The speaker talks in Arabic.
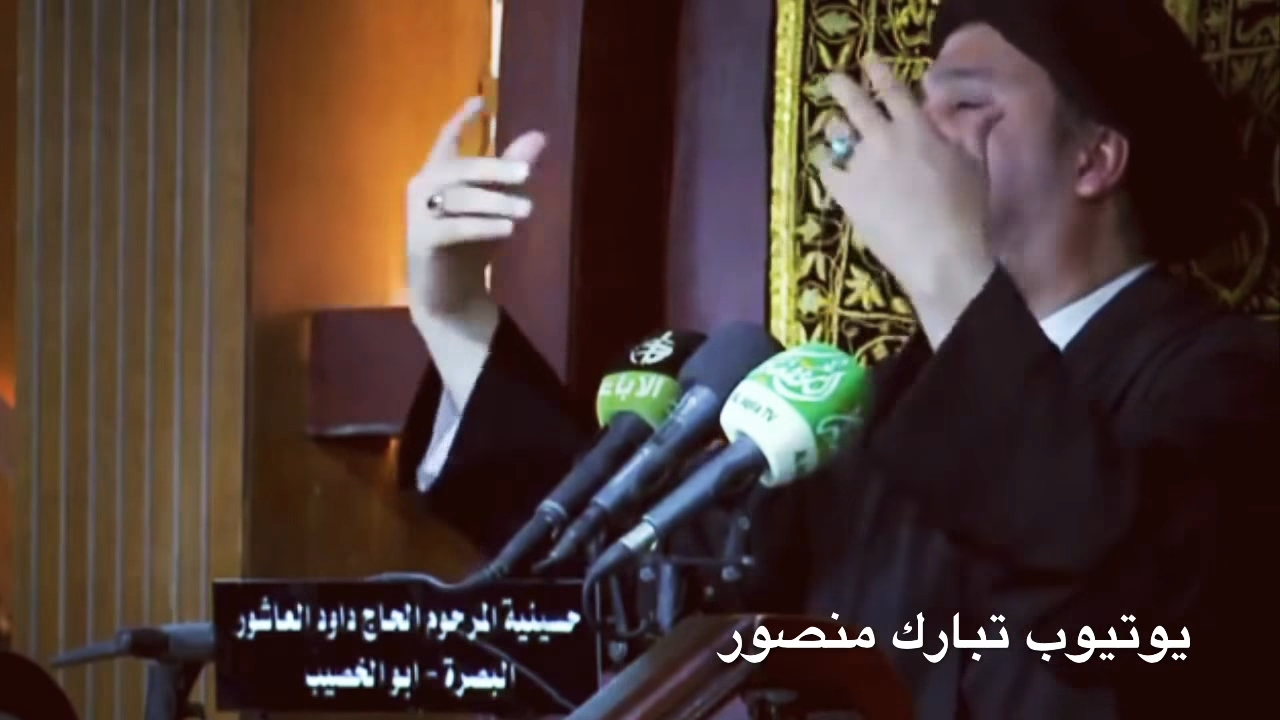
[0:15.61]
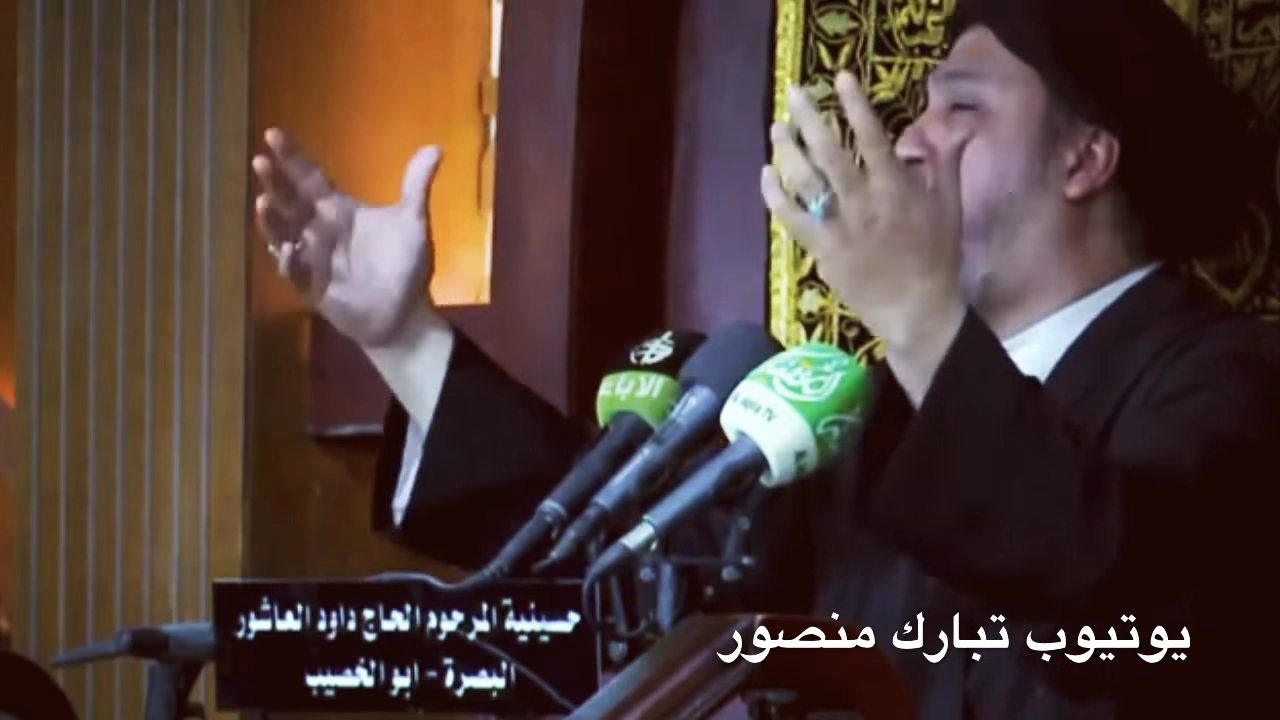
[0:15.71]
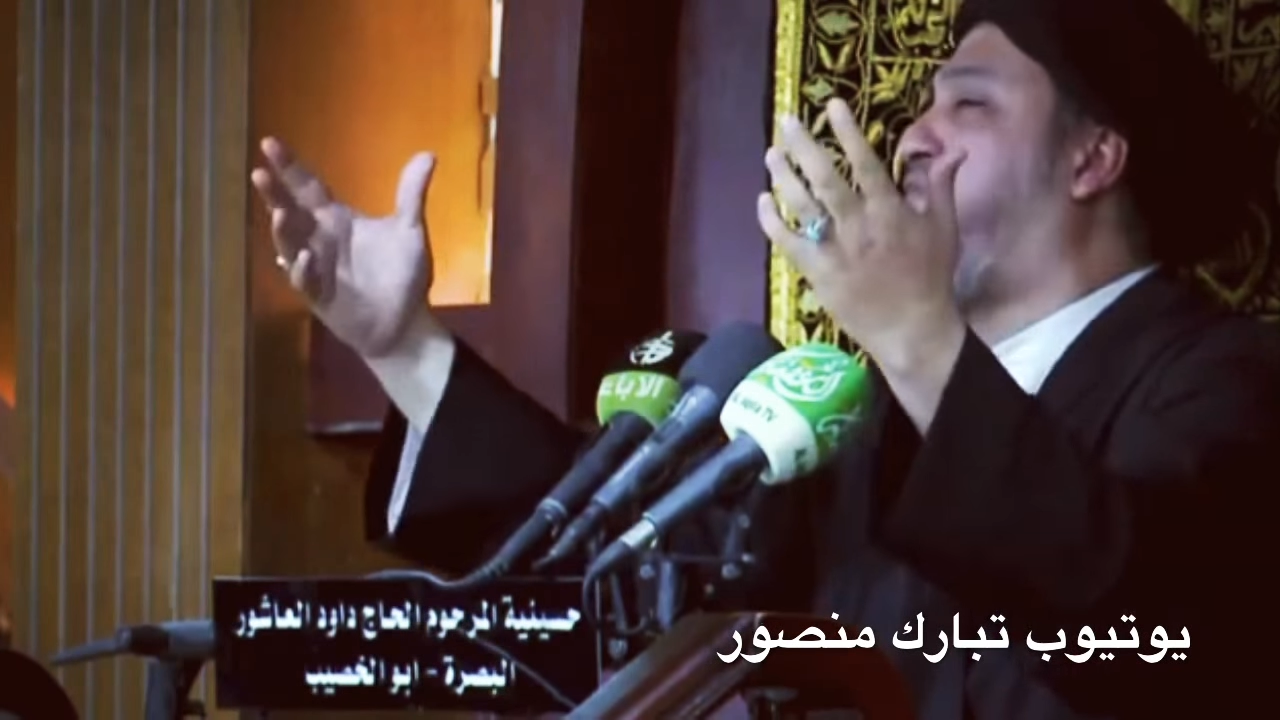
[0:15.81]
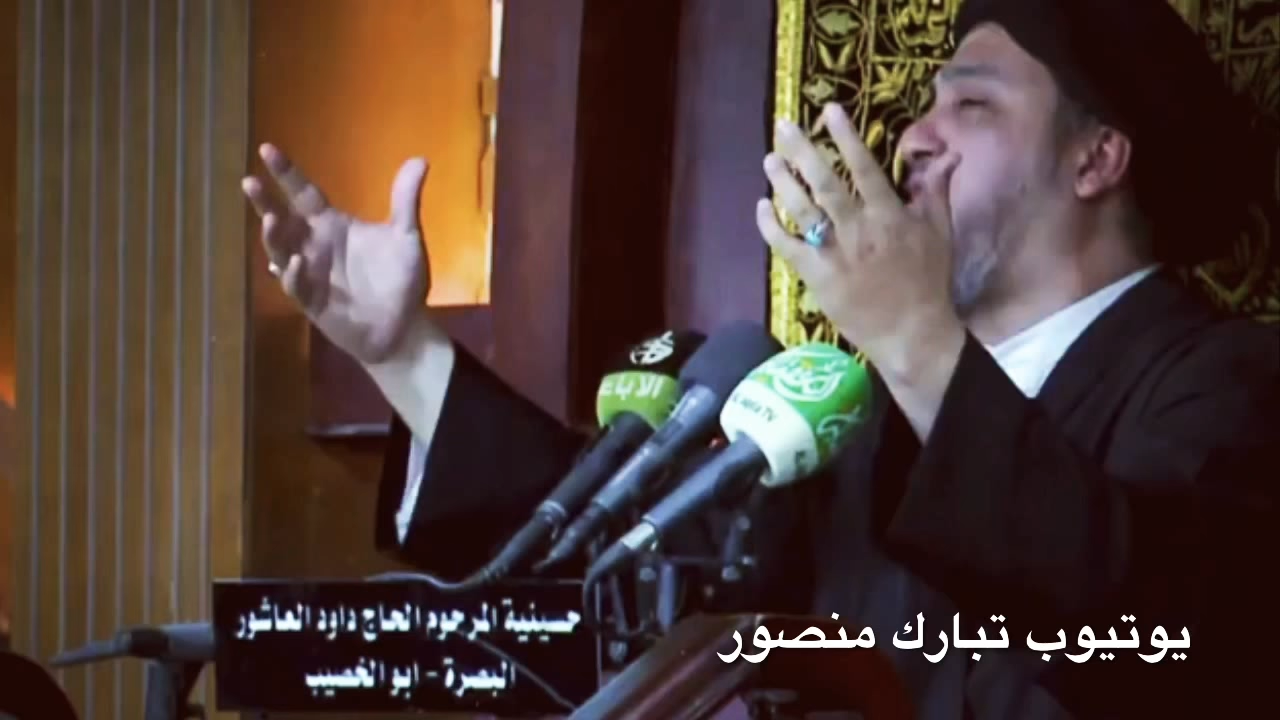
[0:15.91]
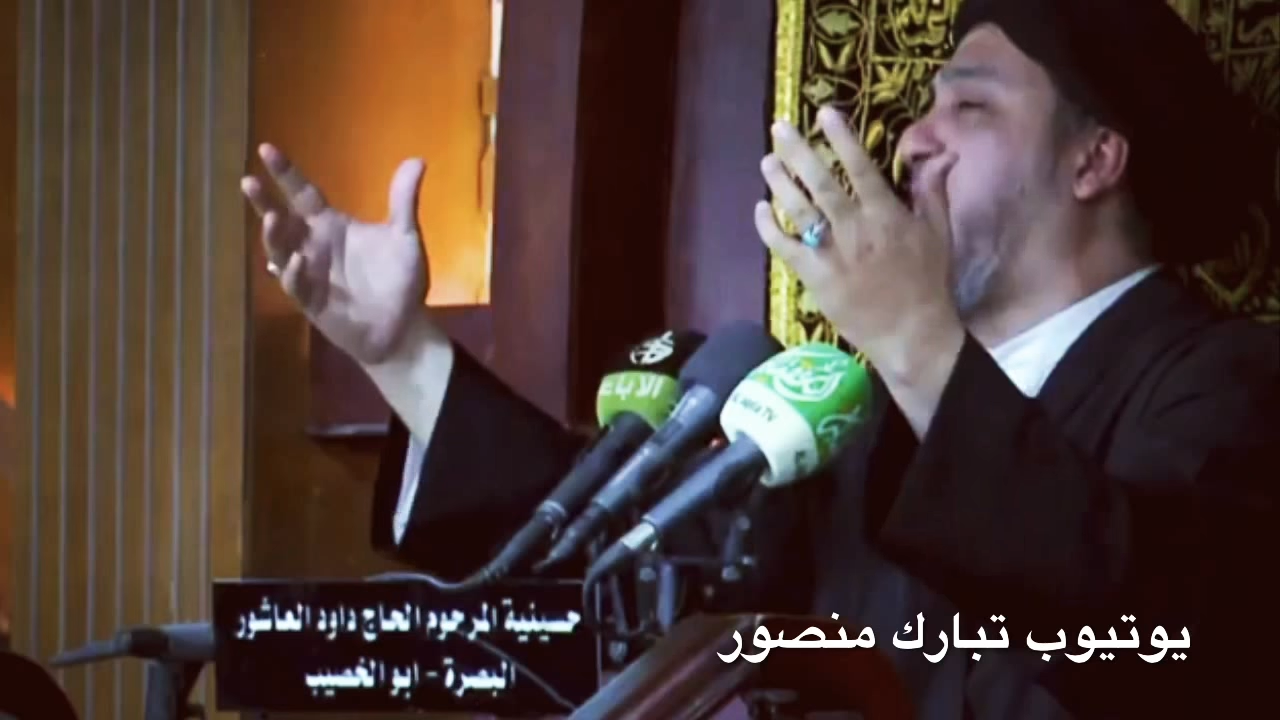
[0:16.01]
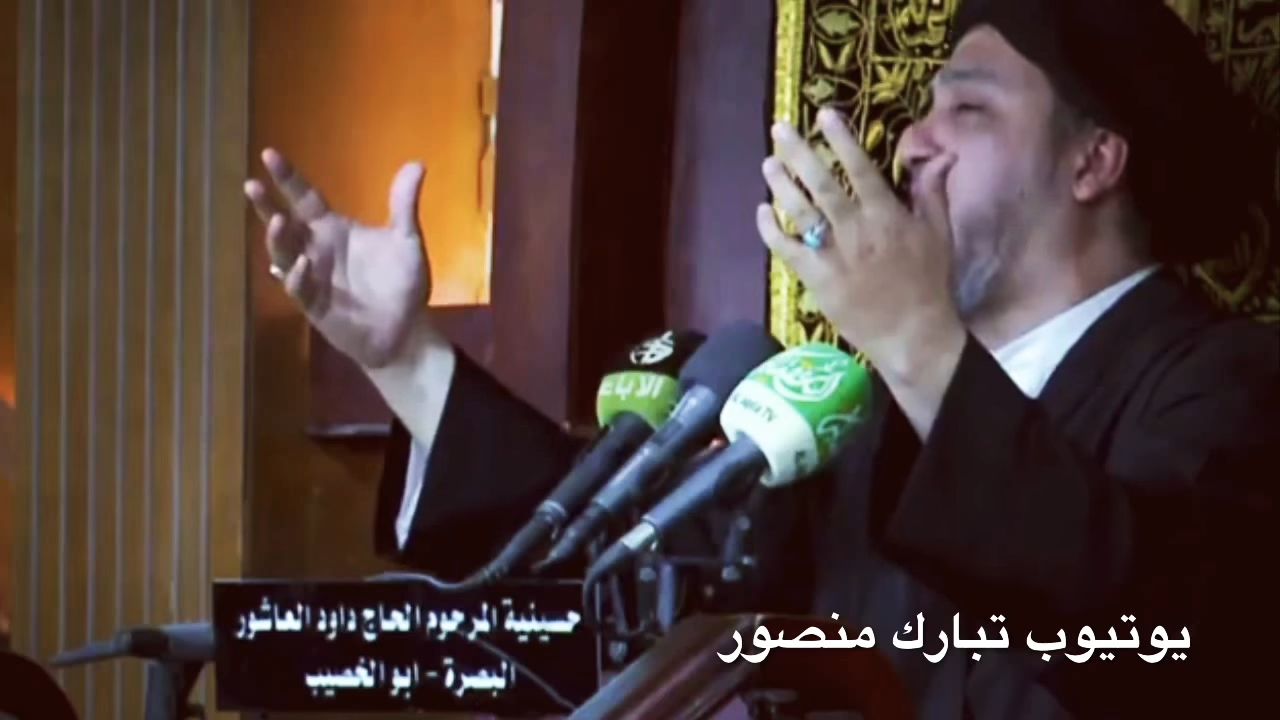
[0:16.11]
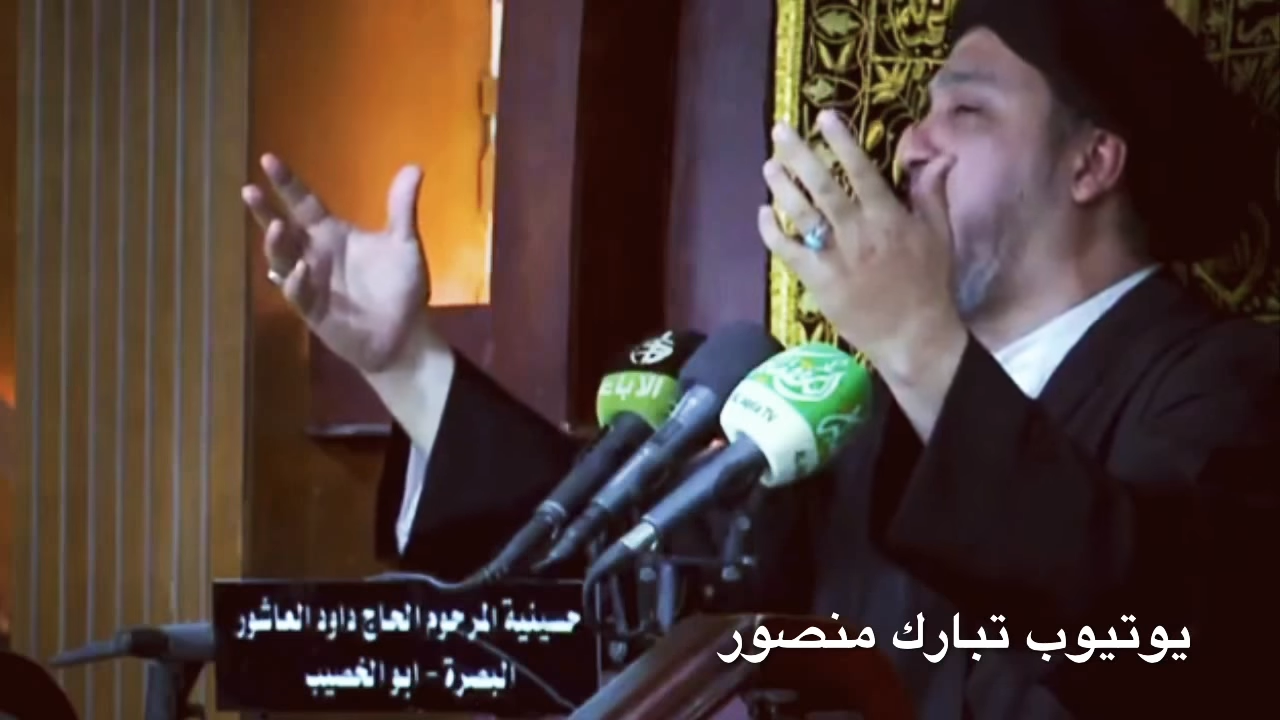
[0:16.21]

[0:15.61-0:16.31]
احفظه